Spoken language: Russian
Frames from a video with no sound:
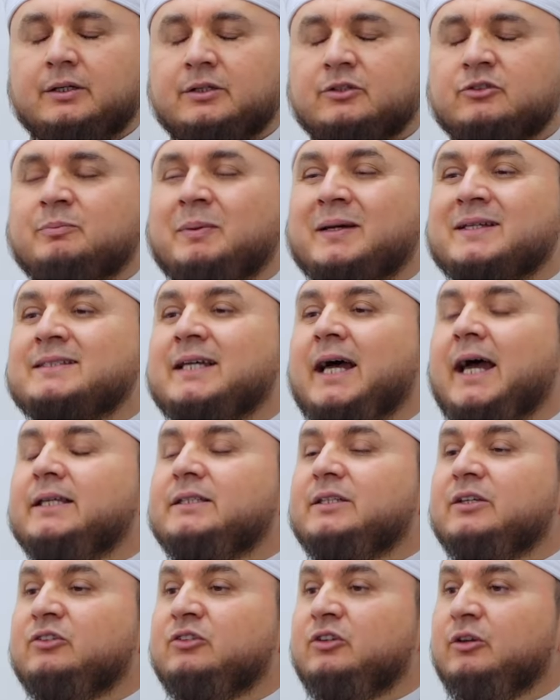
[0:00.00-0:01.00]

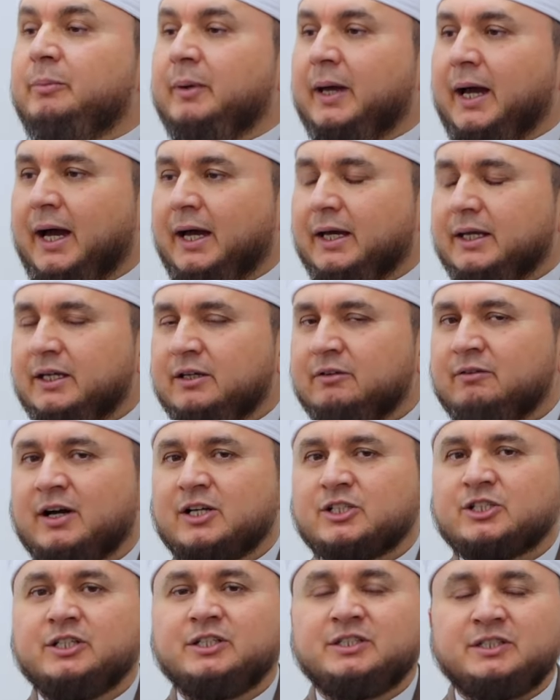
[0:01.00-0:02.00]
спасайте себя и
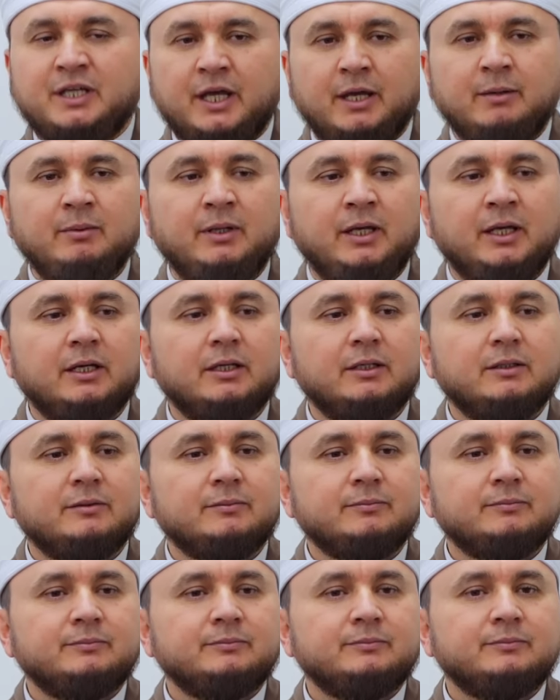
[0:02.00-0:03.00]
ваши семьи
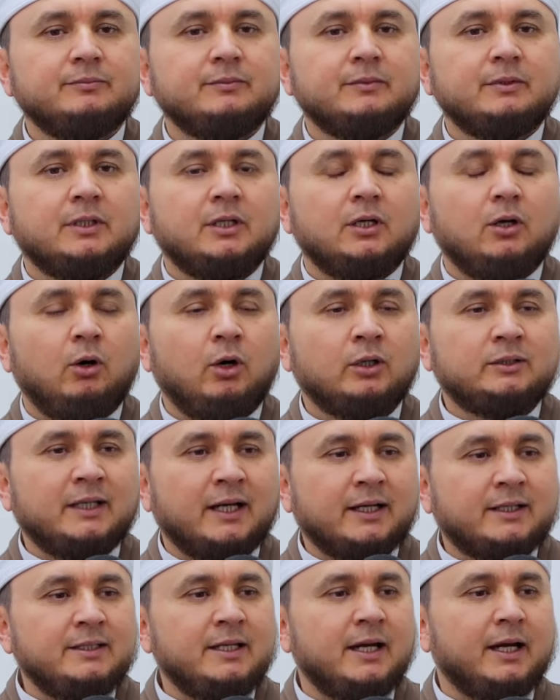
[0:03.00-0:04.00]
от
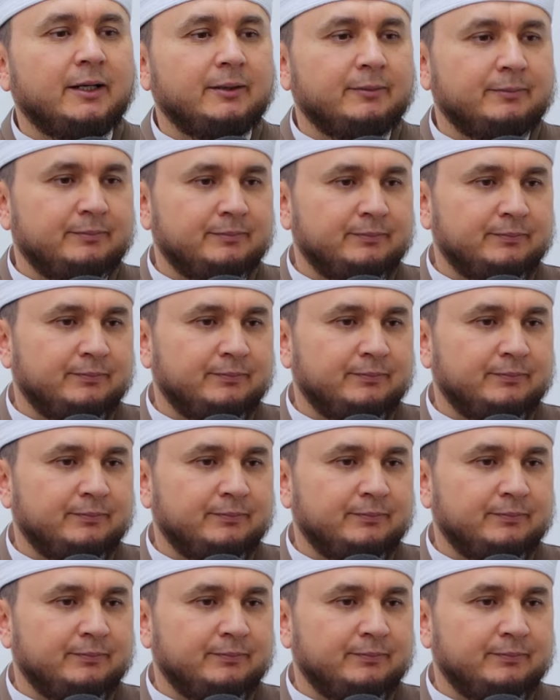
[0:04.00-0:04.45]
огня,